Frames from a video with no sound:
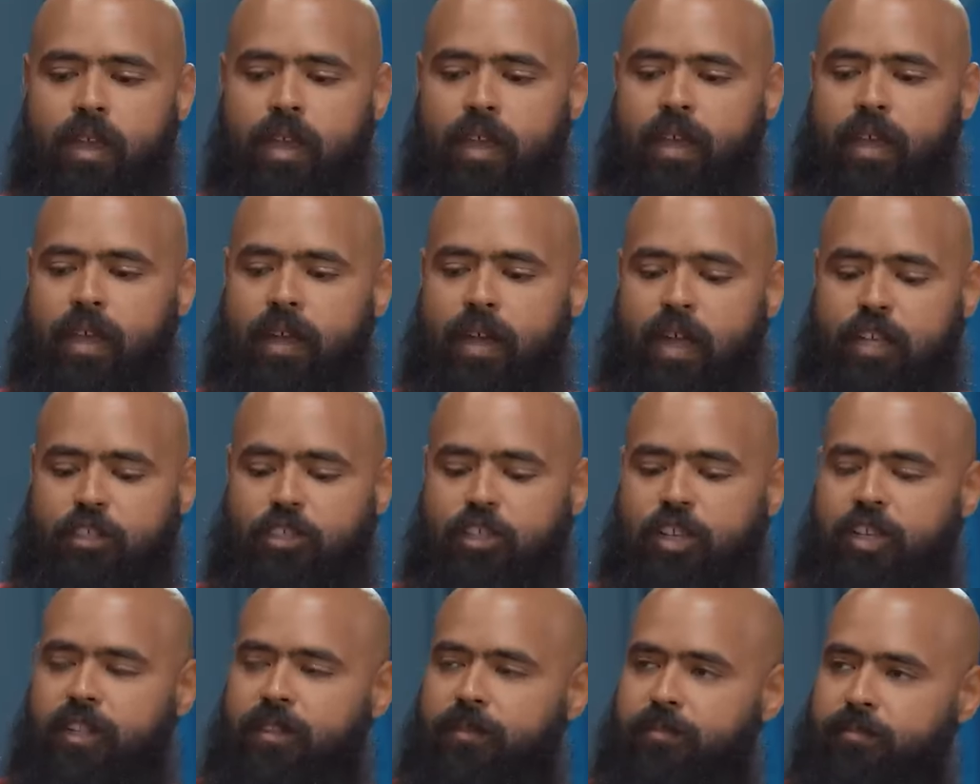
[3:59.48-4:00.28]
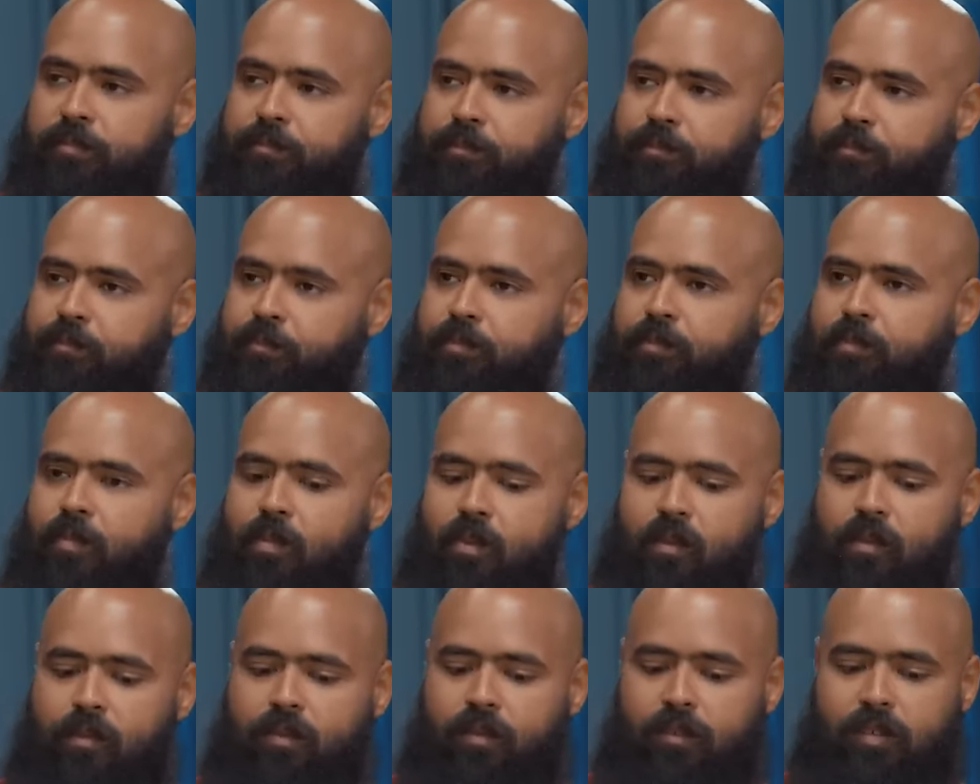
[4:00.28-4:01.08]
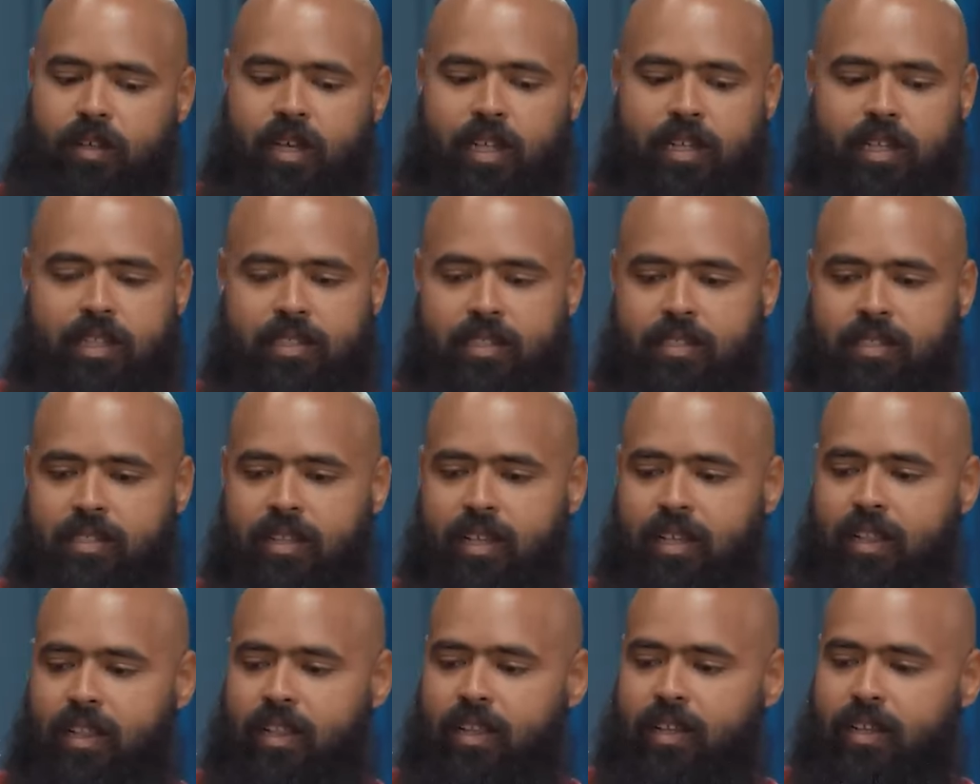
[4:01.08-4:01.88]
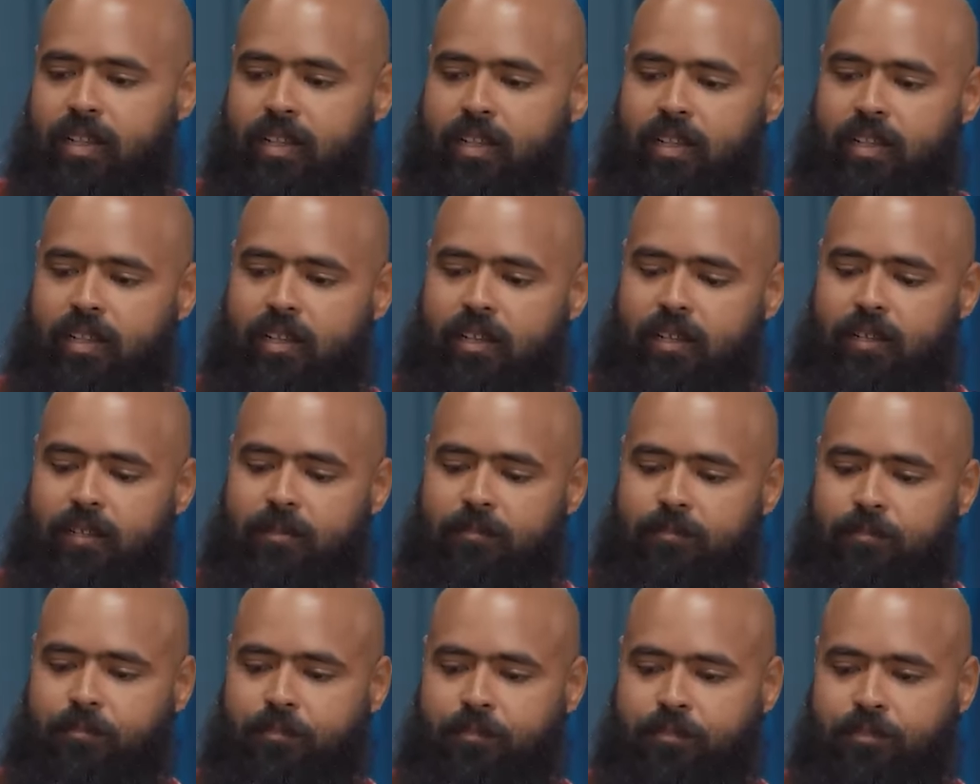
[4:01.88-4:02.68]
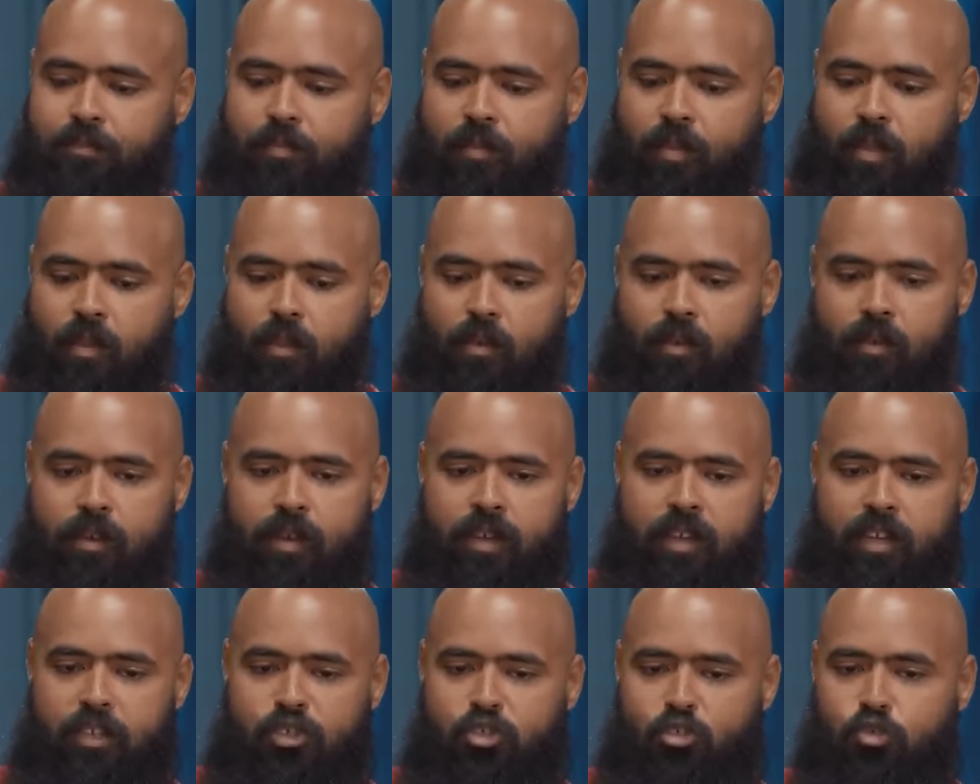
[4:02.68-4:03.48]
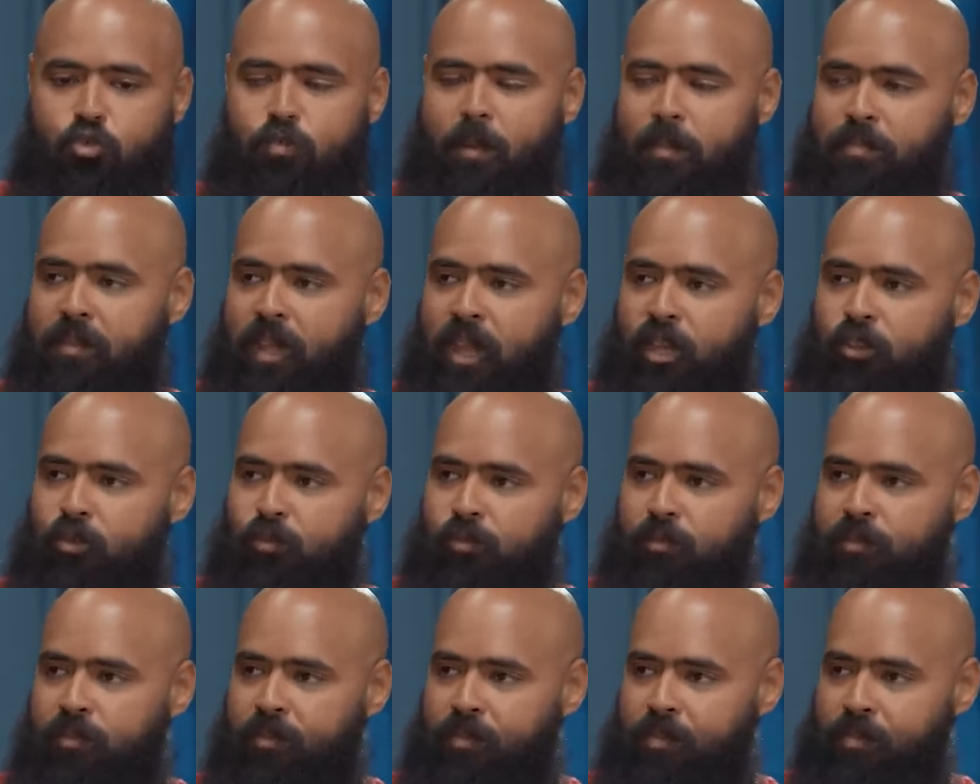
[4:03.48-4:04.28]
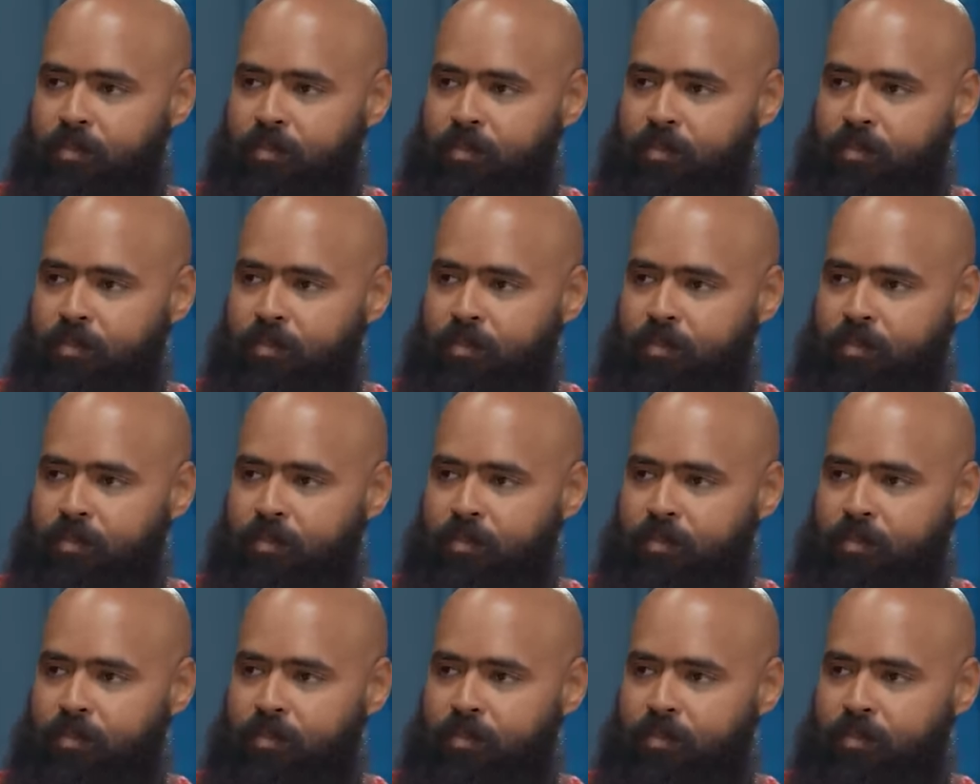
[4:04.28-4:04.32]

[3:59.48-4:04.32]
آه عشان انا ال ال الشومه بتاعتهم